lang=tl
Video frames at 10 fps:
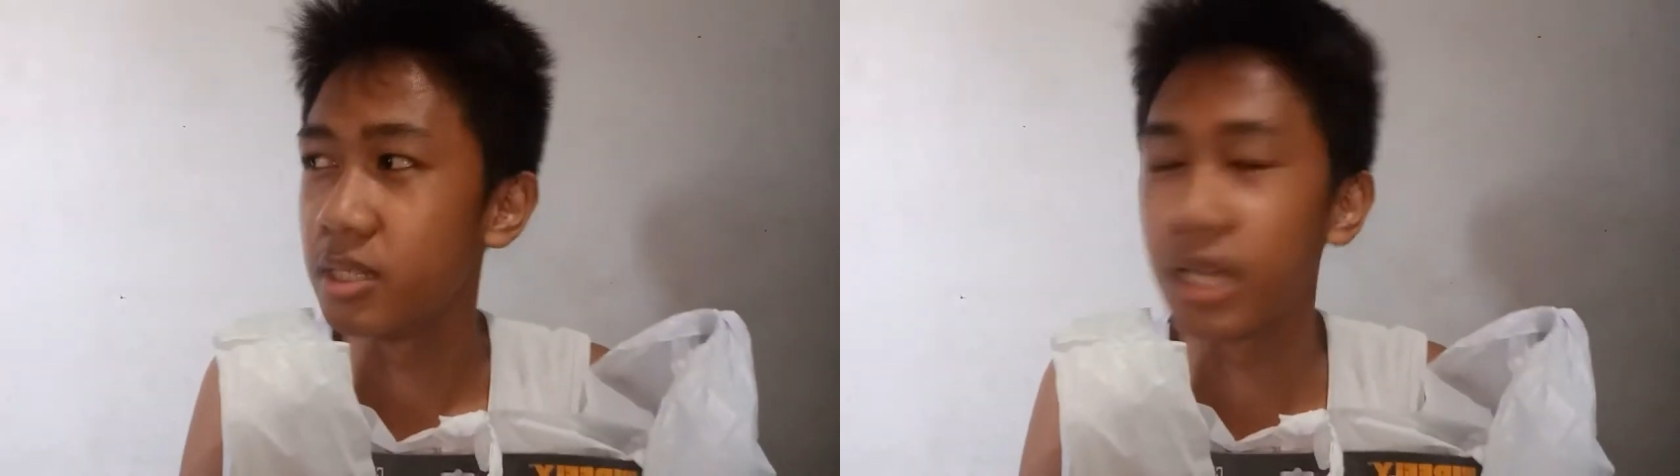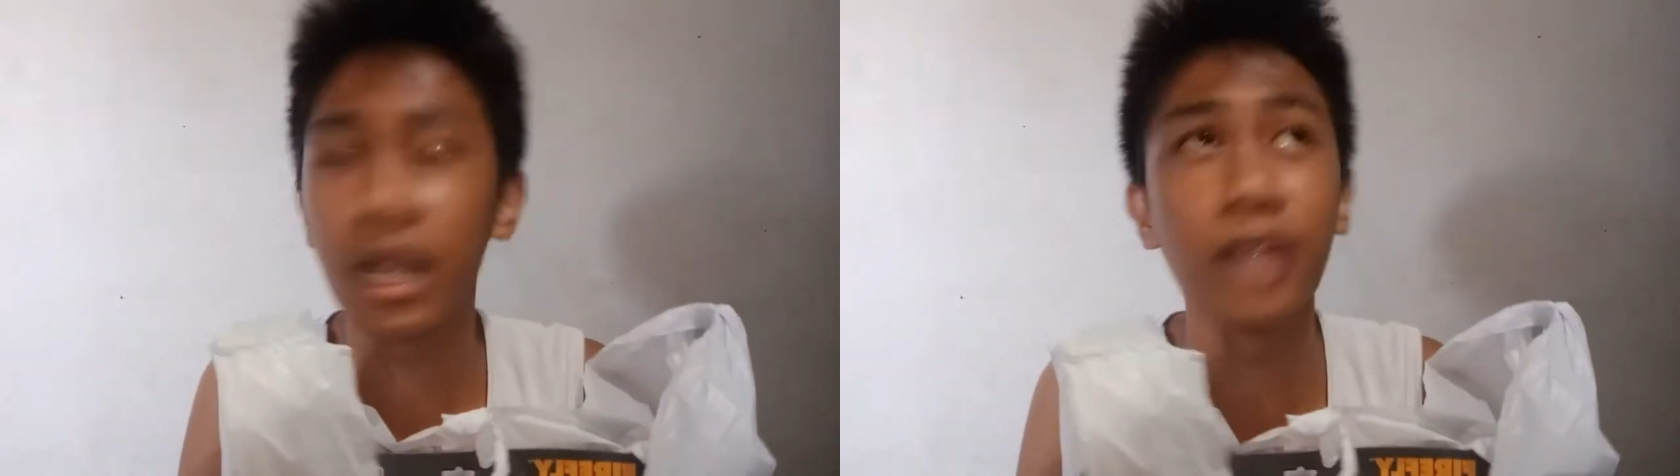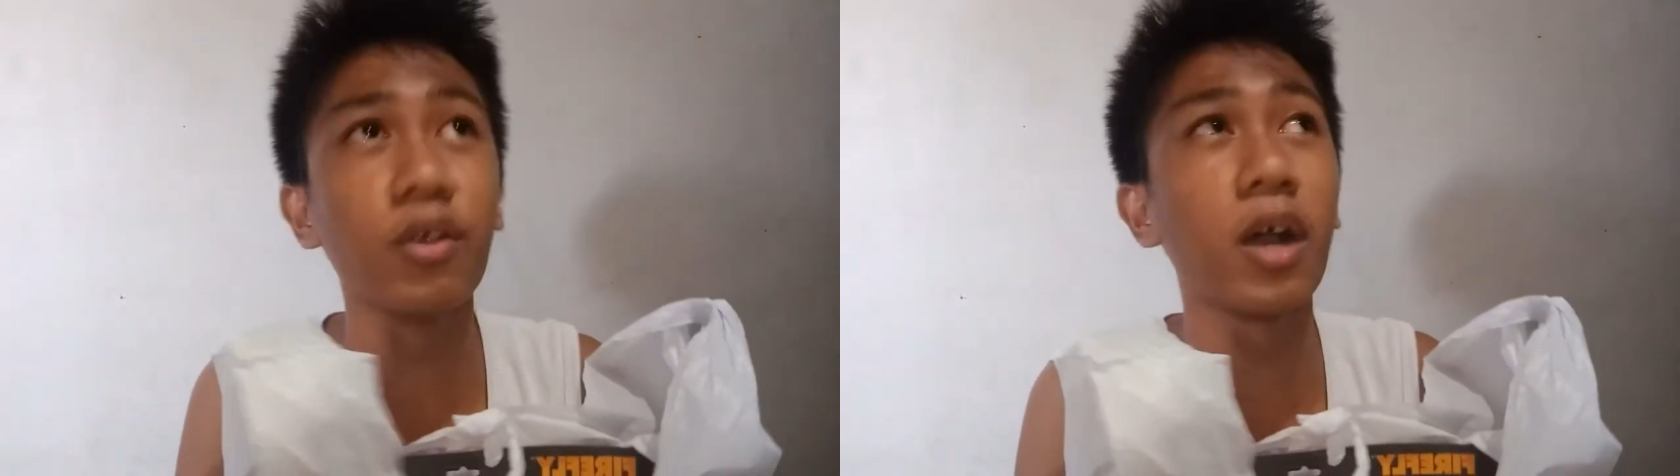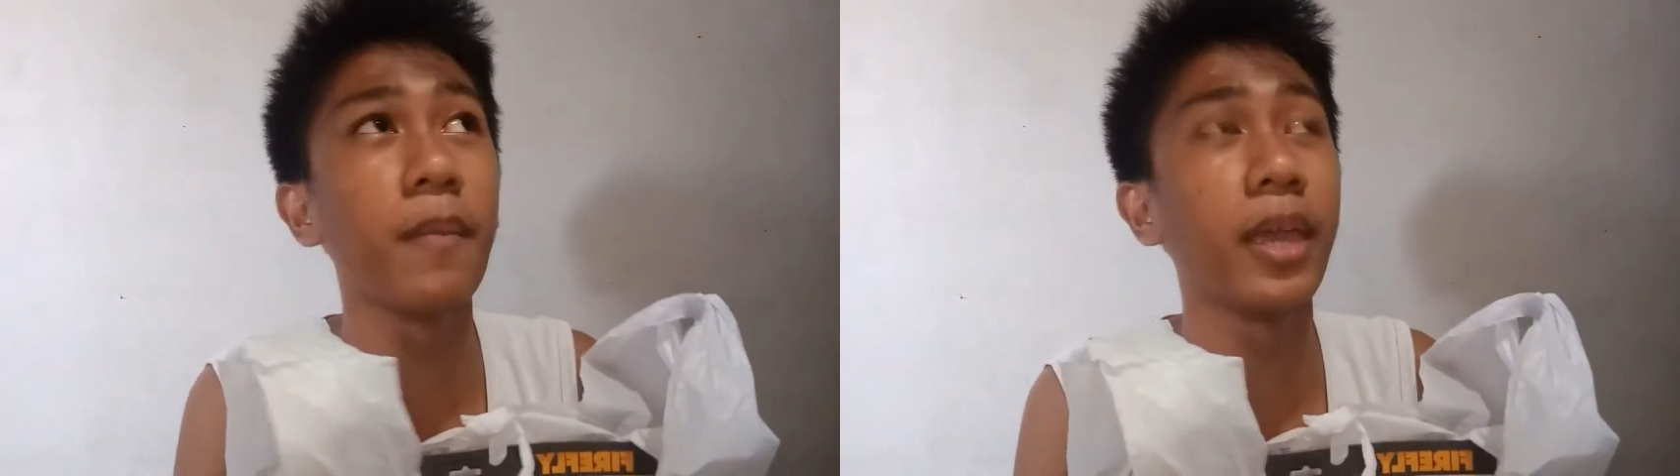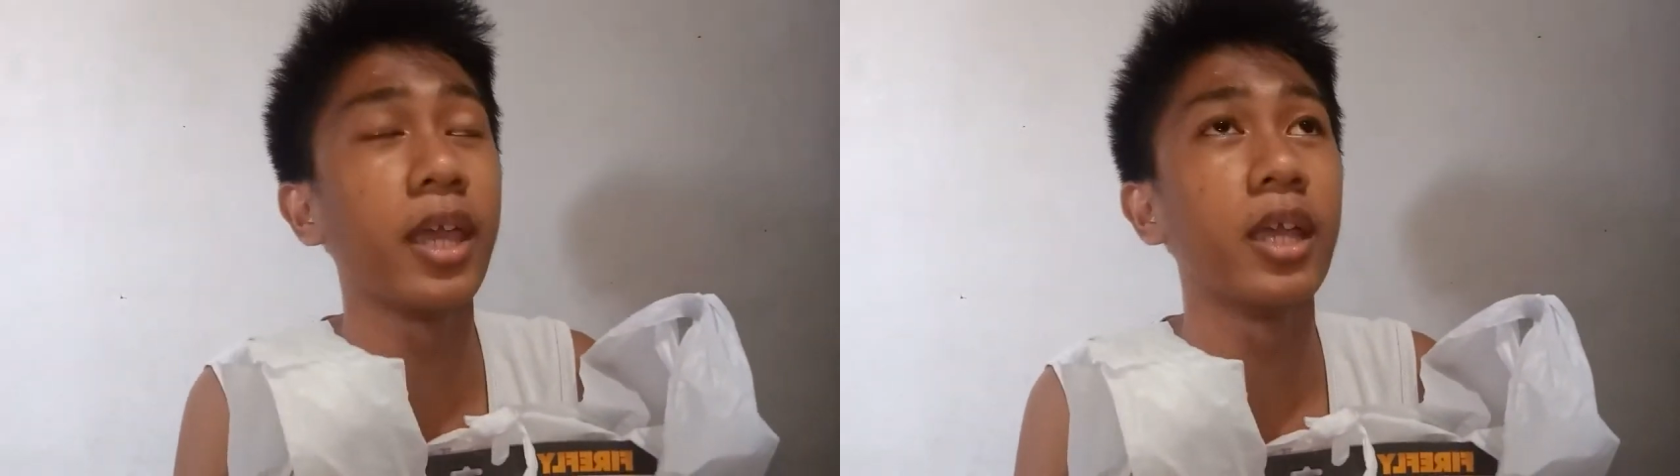nag-ano
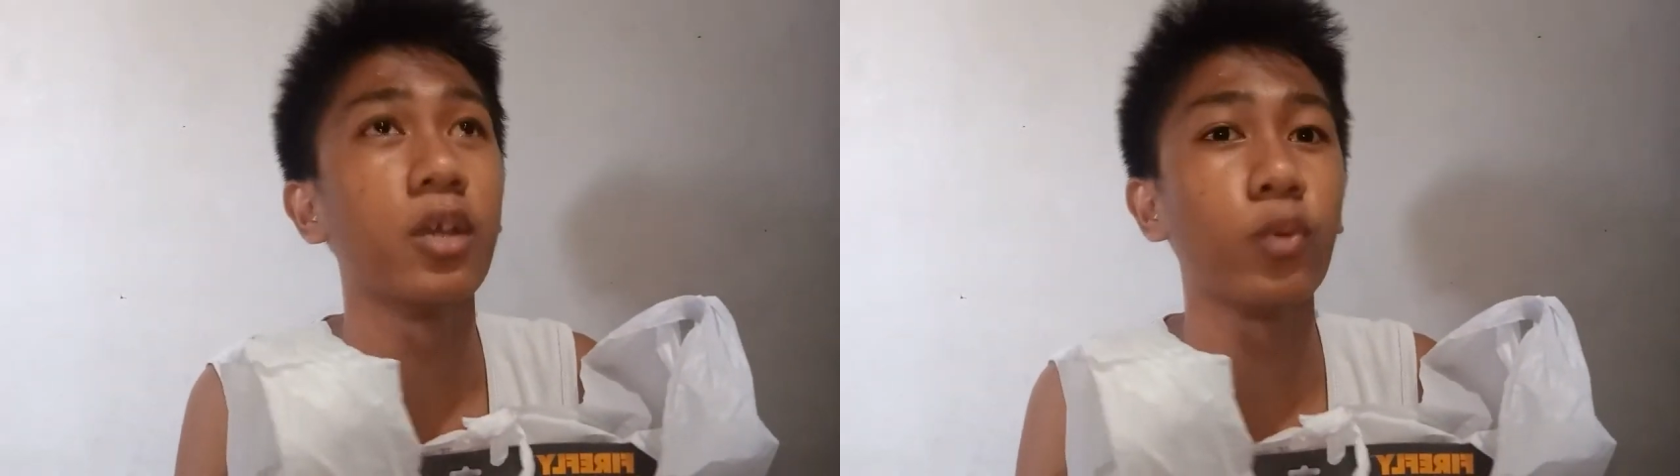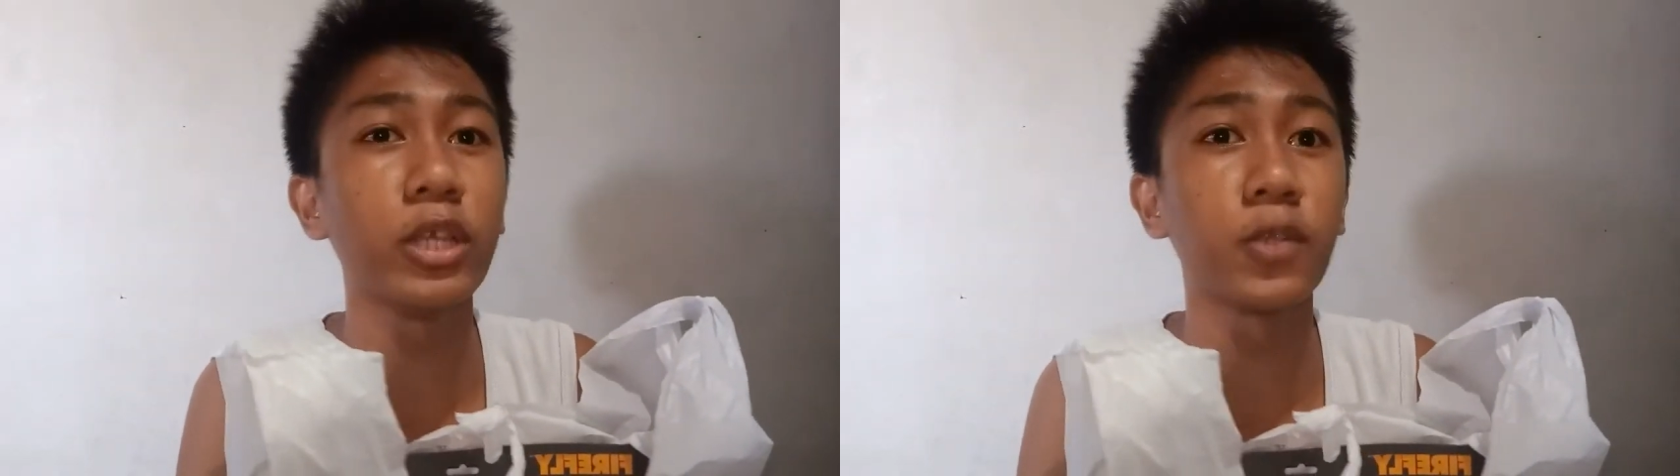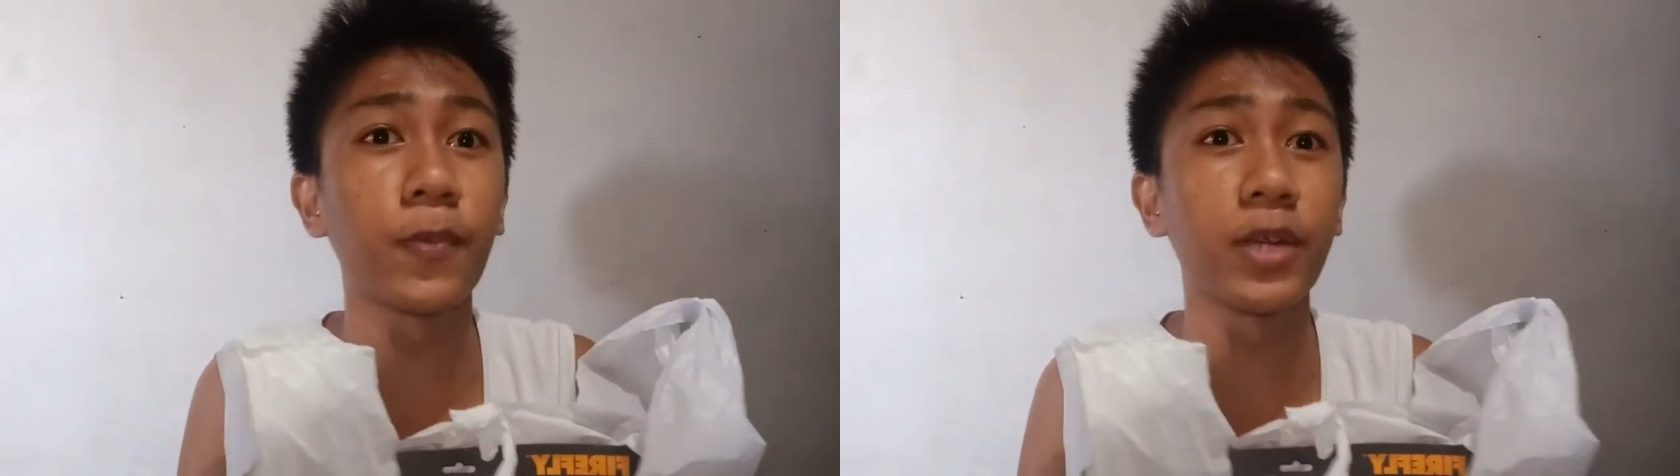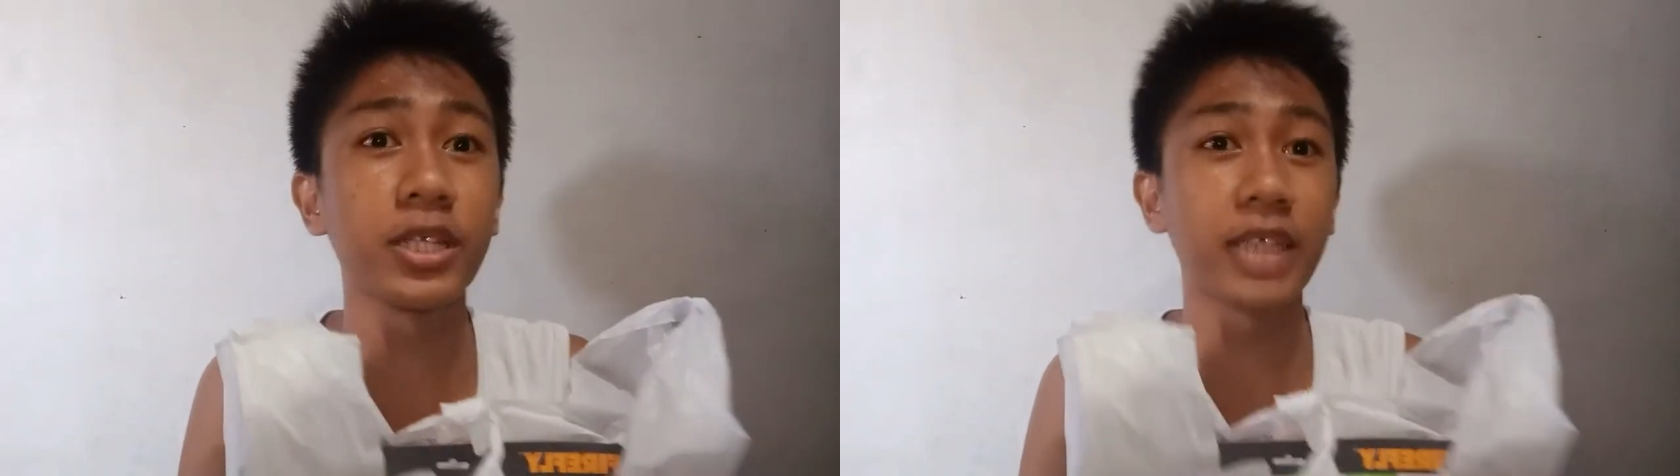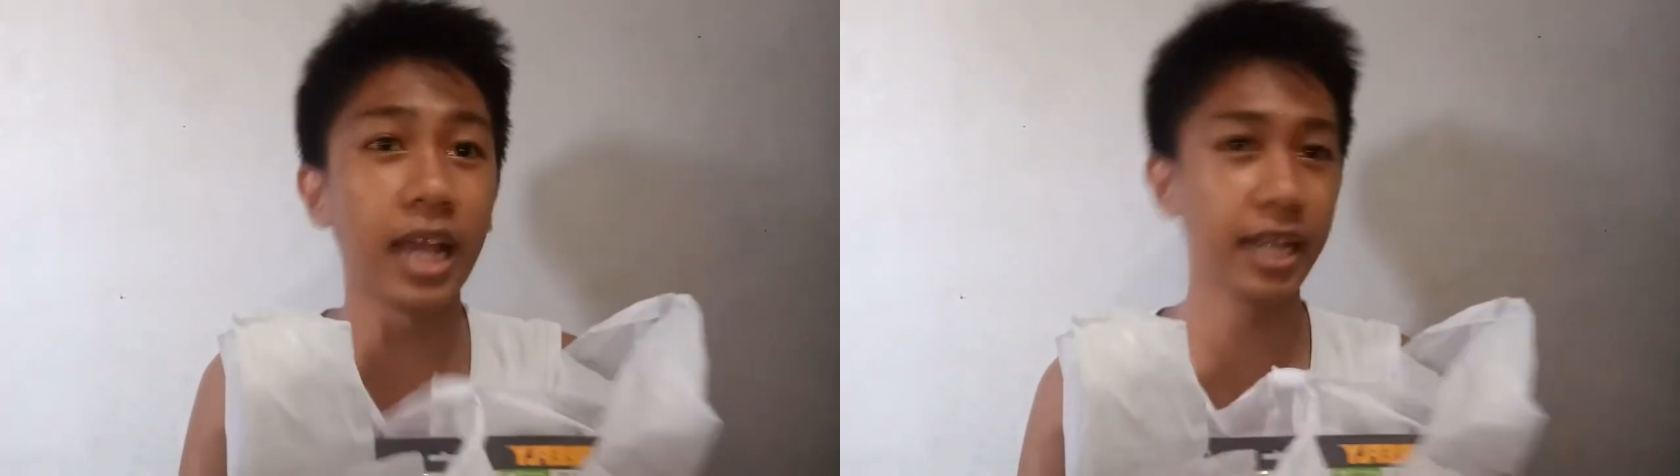kami, Whisper
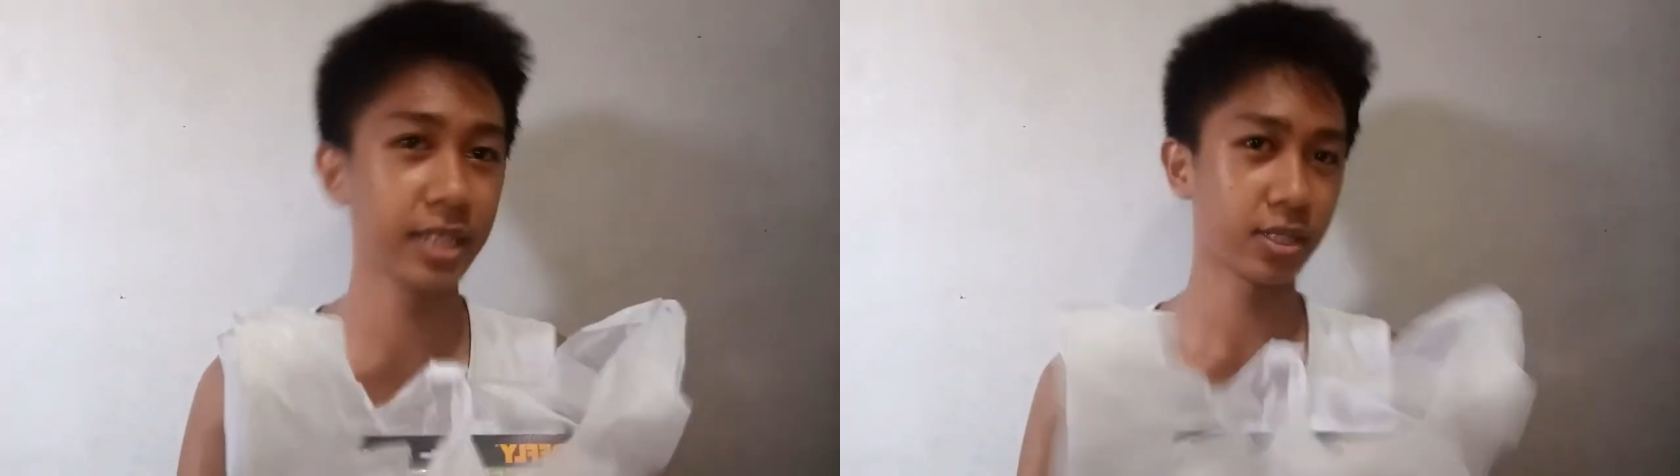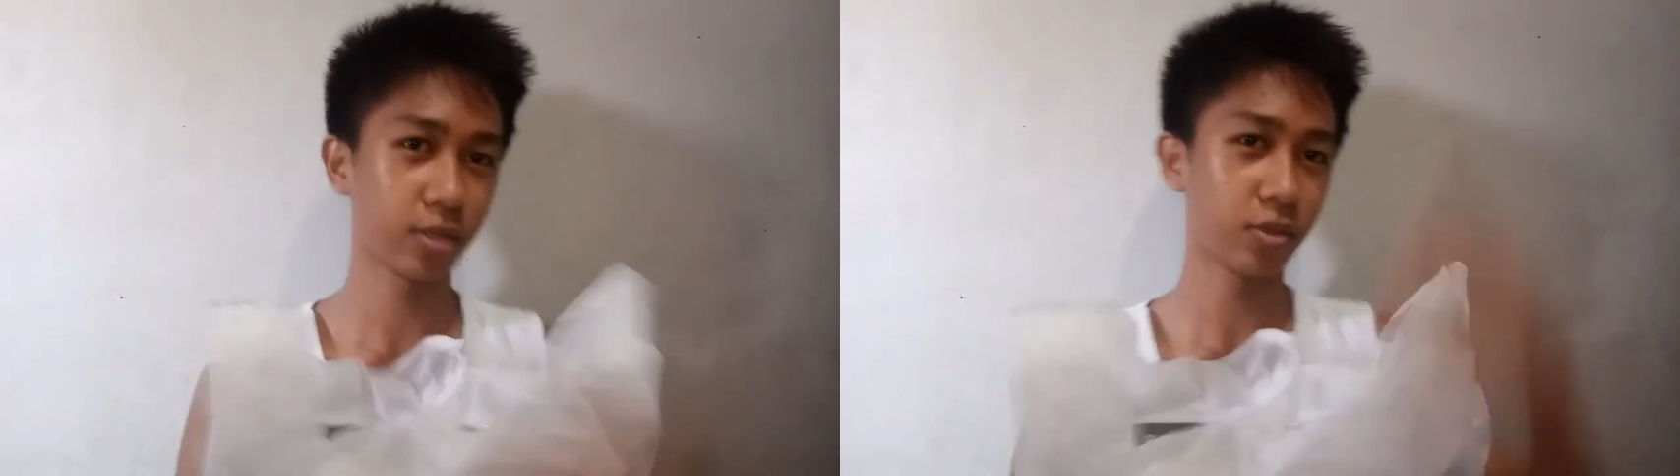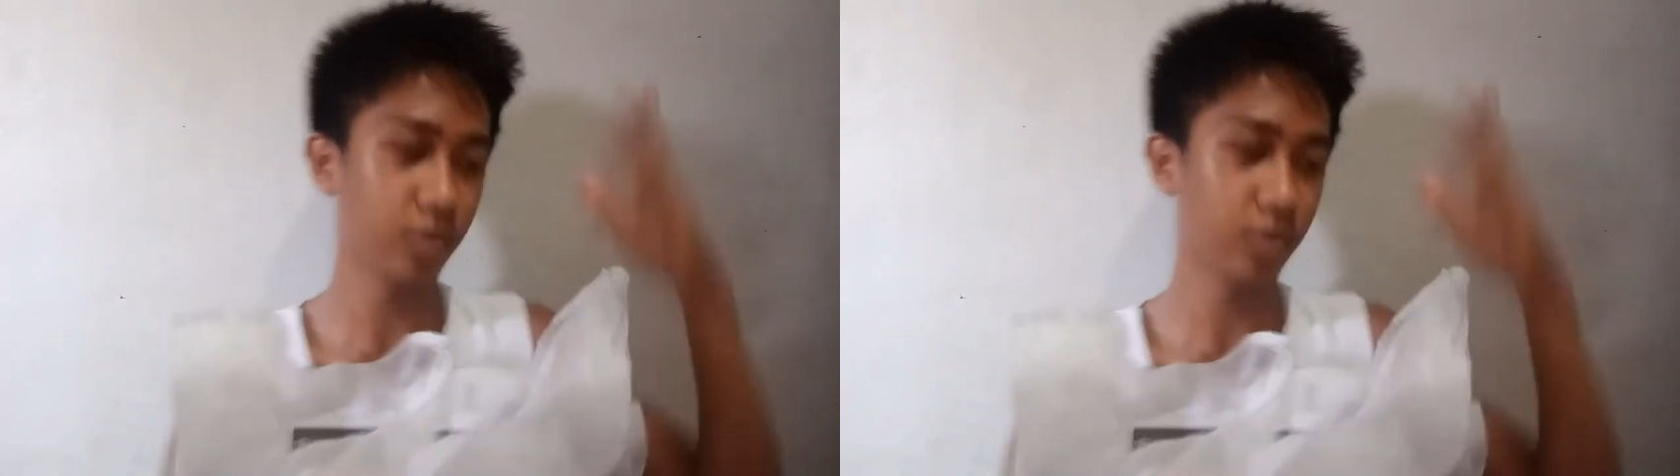Challenge. So,